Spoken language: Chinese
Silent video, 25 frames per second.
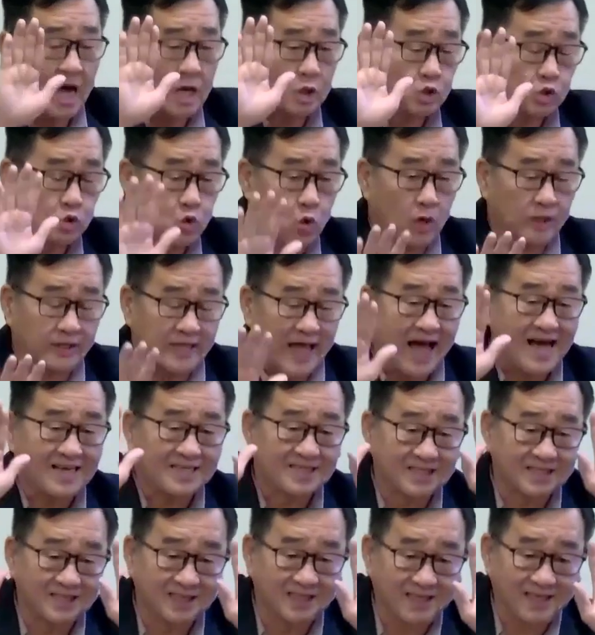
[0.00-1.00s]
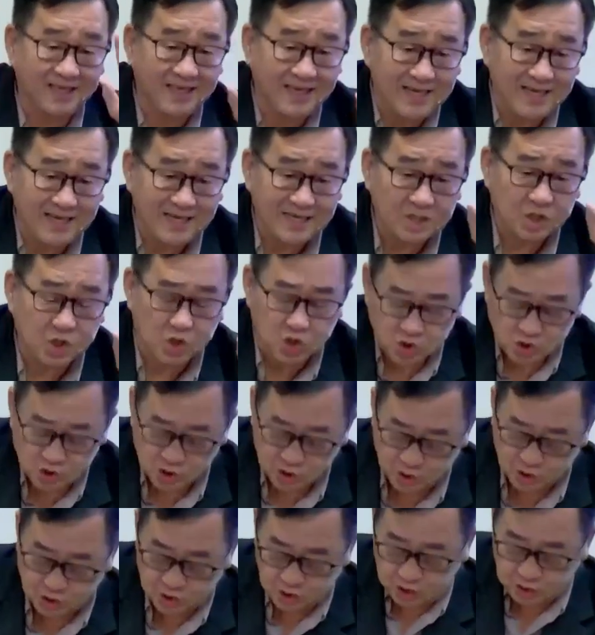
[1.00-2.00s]
说他是医治
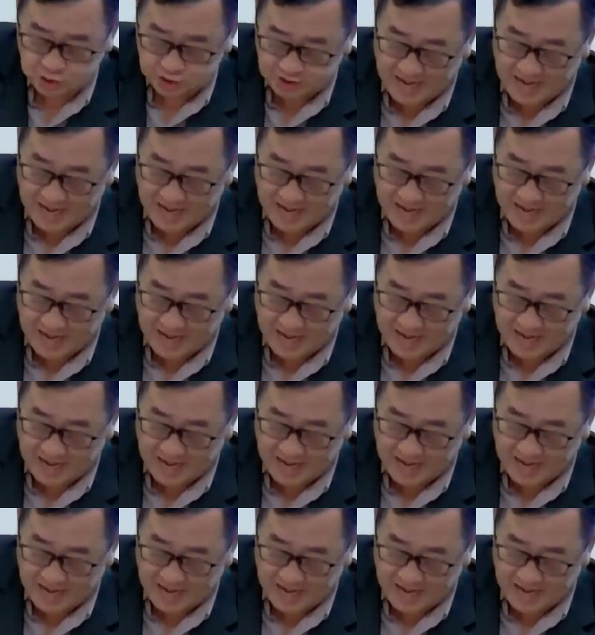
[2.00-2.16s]
主，